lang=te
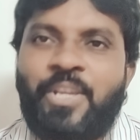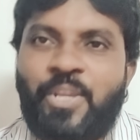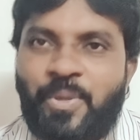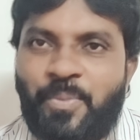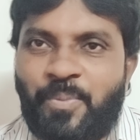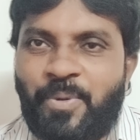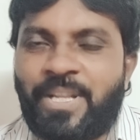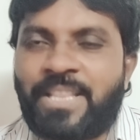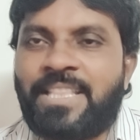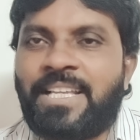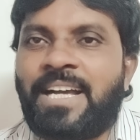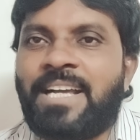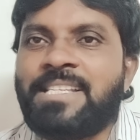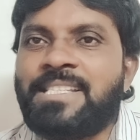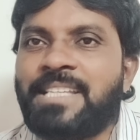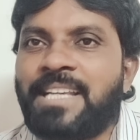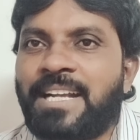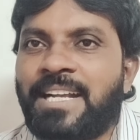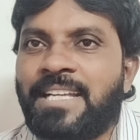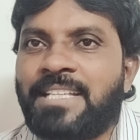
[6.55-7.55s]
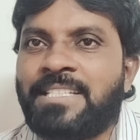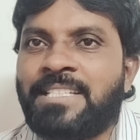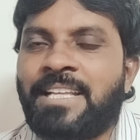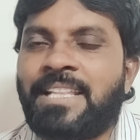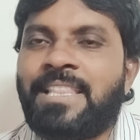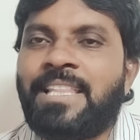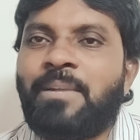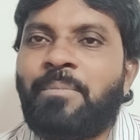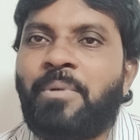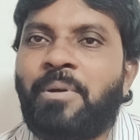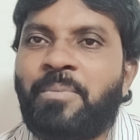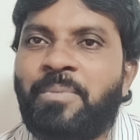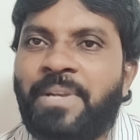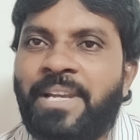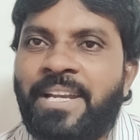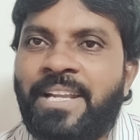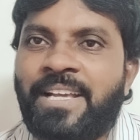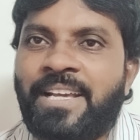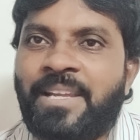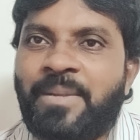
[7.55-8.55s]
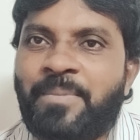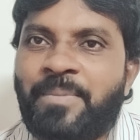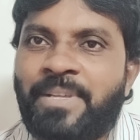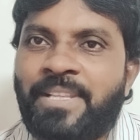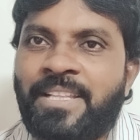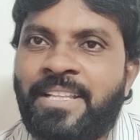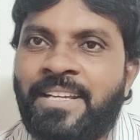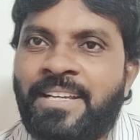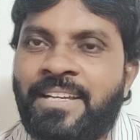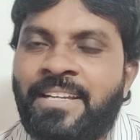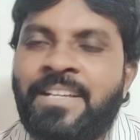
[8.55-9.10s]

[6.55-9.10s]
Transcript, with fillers: ఇప్పుడు తాజాగా చంద్రబాబు నాయుడు గారి మీద